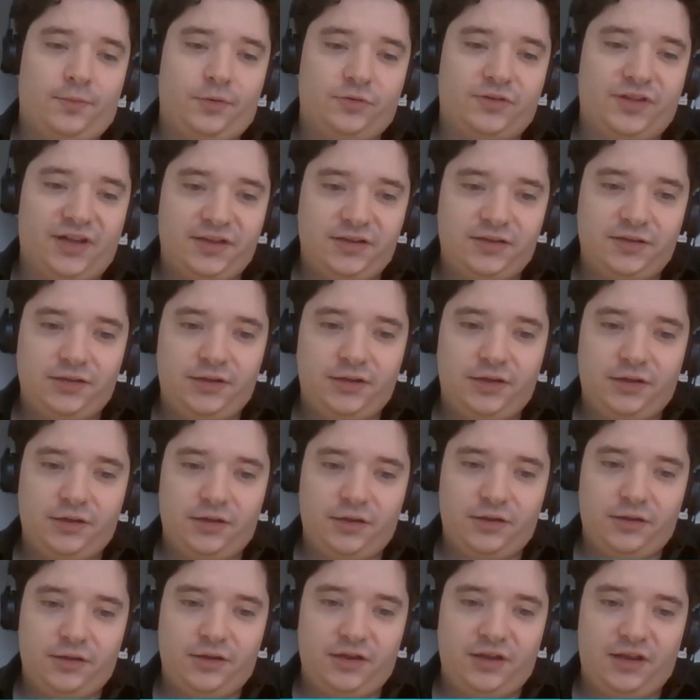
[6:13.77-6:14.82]

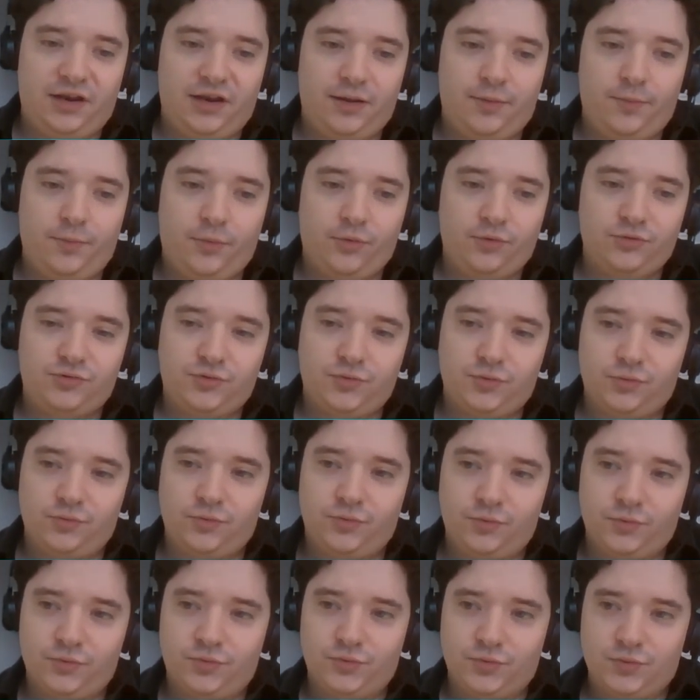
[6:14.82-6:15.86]
Dernier élément, tu,
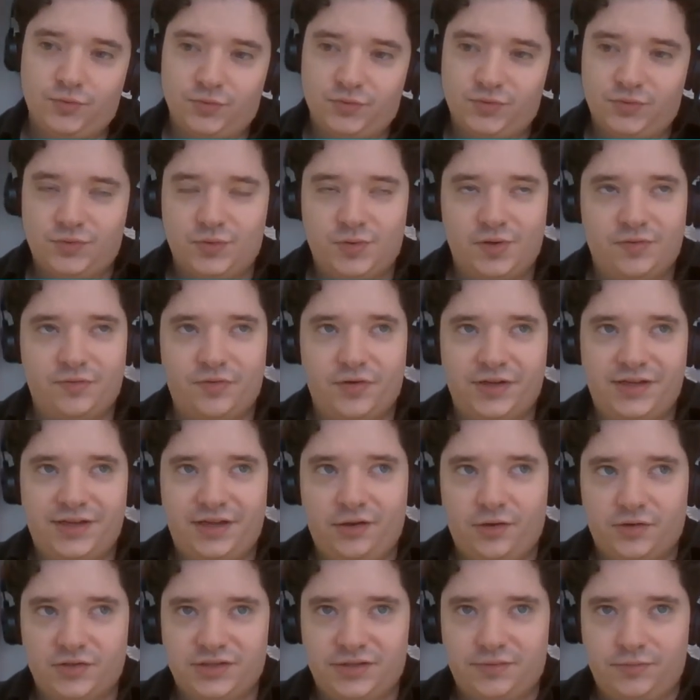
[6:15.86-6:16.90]
nous, tu, évoquais
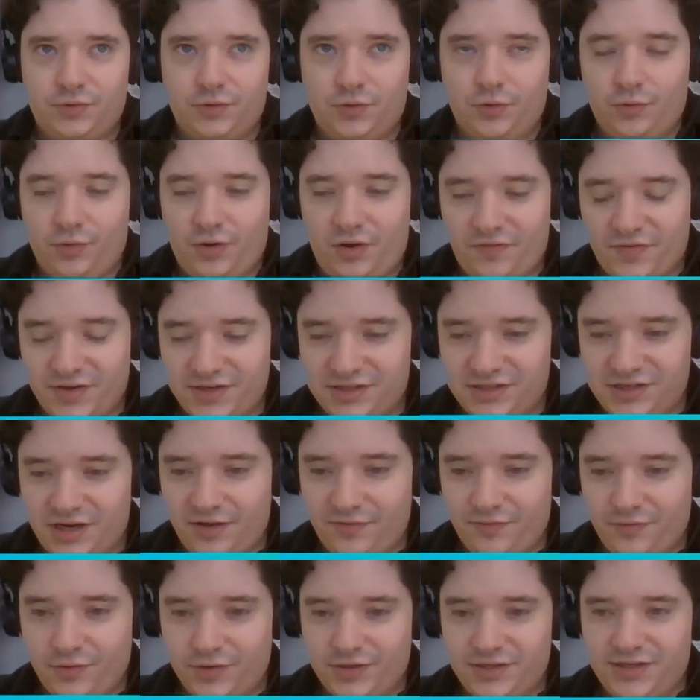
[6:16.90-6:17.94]
Nord Stream 2, on l'avait déjà
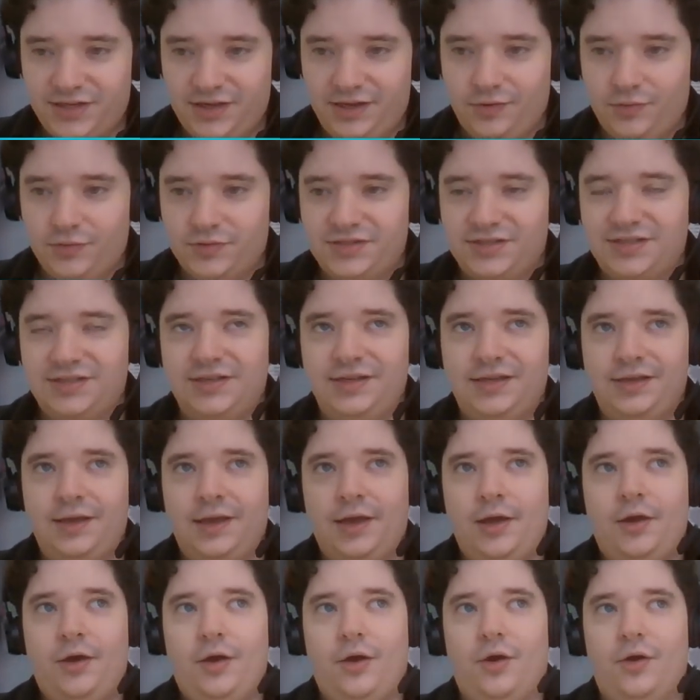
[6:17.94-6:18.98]
évoqué aussi
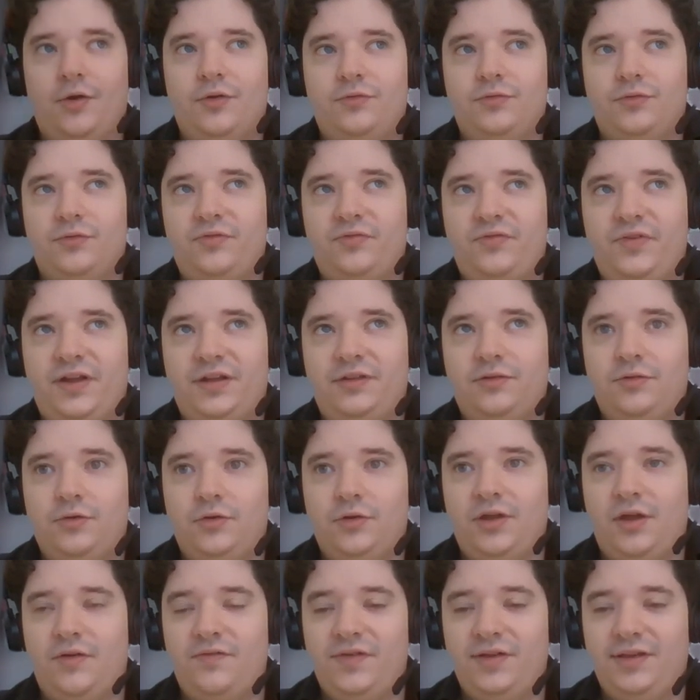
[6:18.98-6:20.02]
euh, sur le fait
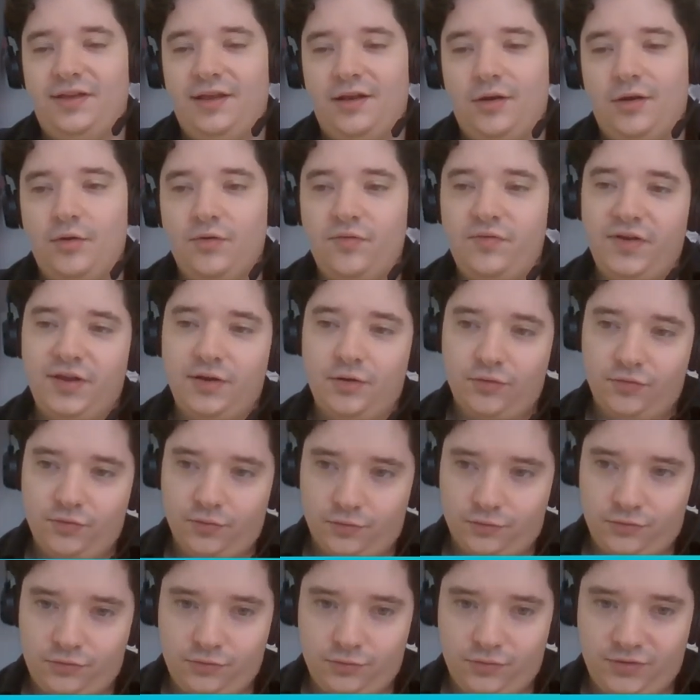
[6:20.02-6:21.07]
qu'il y avait des levées de
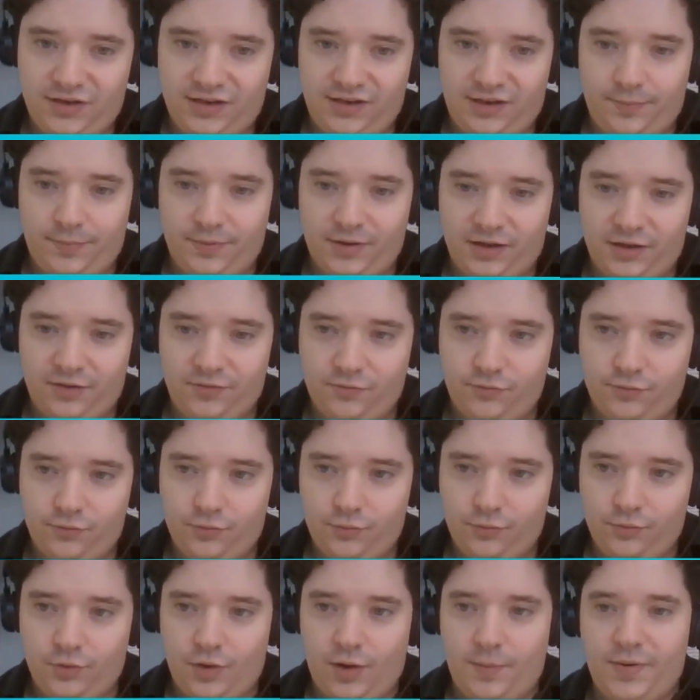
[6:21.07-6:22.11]
sanctions qui étaient
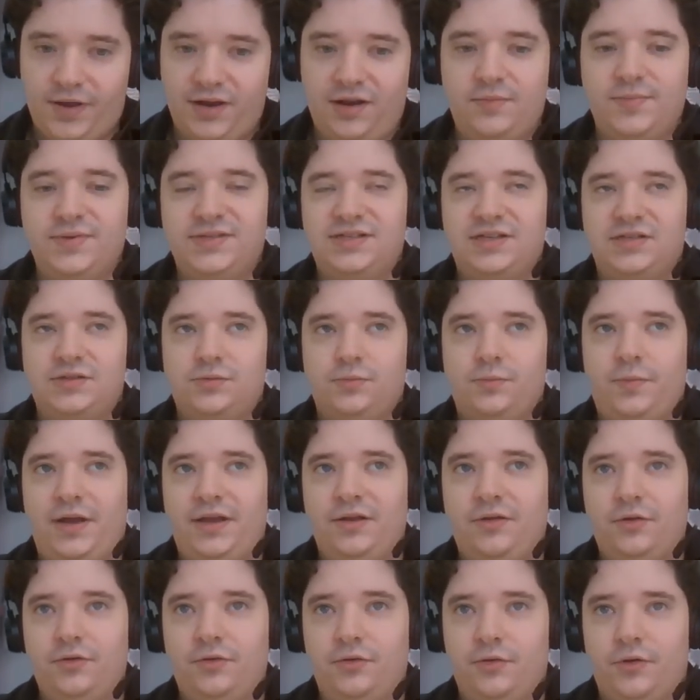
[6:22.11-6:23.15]
prévues de la part de l'administration
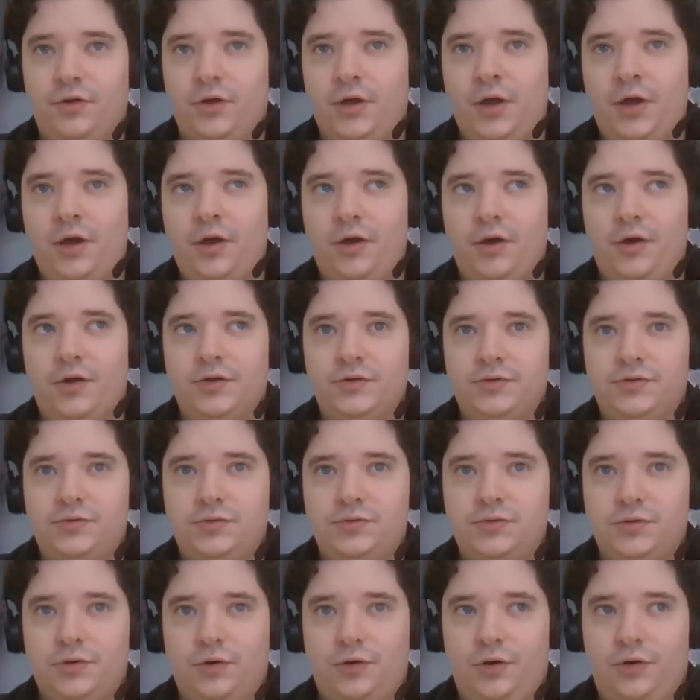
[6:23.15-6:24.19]
Biden euh,
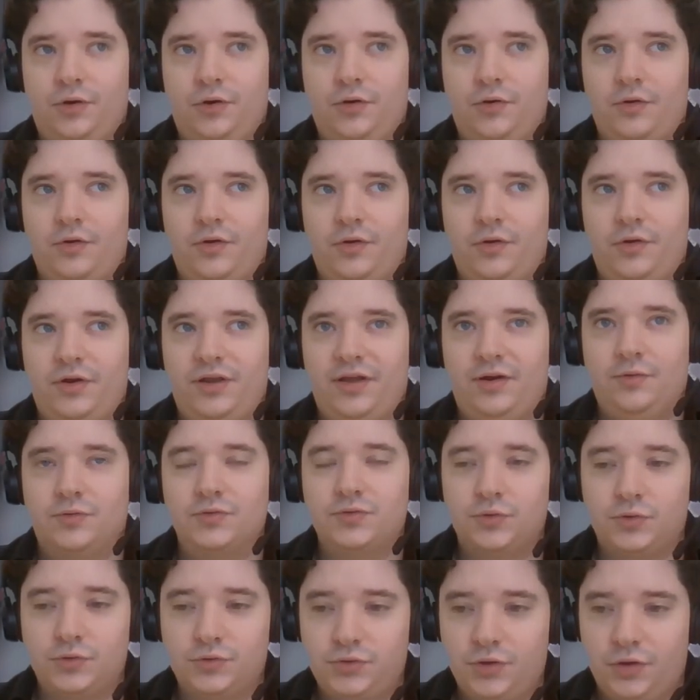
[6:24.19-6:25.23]
sur euh, les
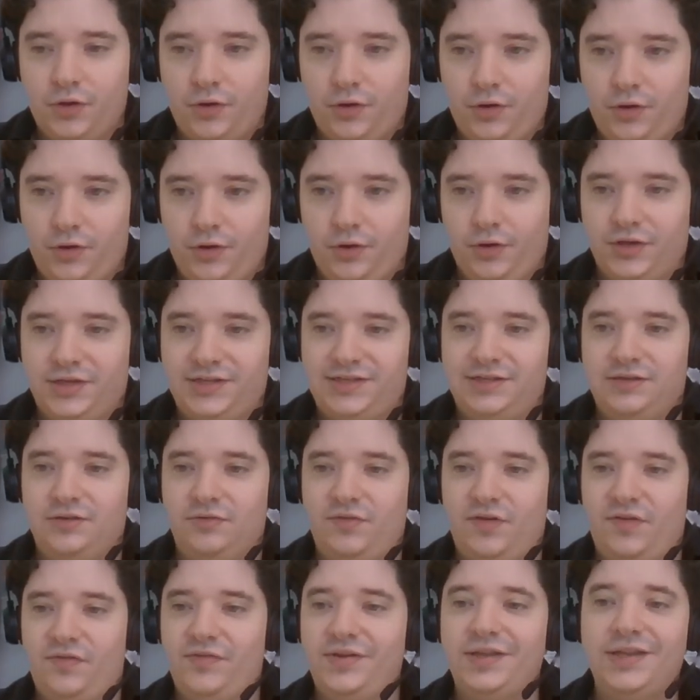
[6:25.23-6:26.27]
constructeurs qui
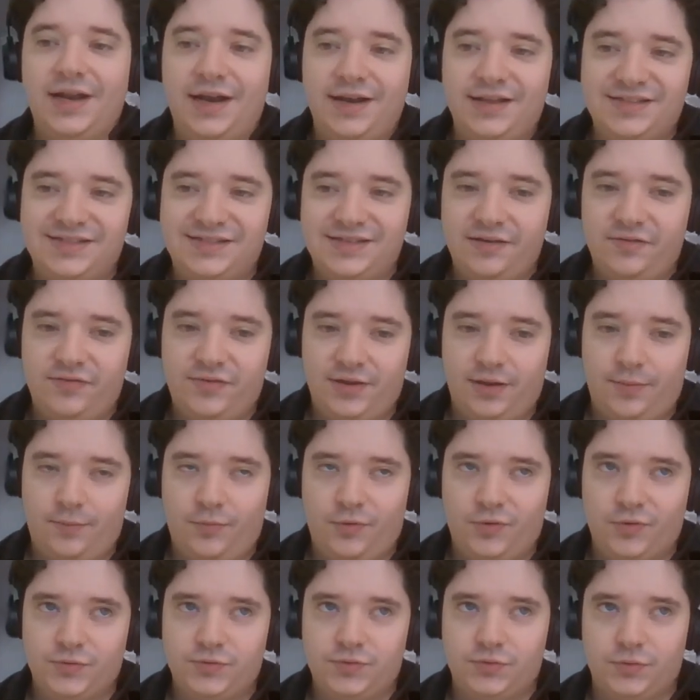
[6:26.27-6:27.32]
devaient finaliser
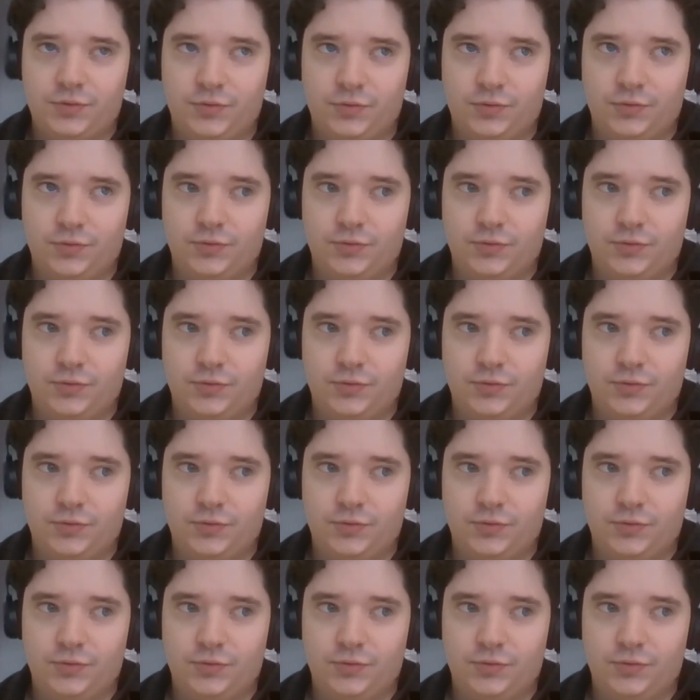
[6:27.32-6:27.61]
finalement ce,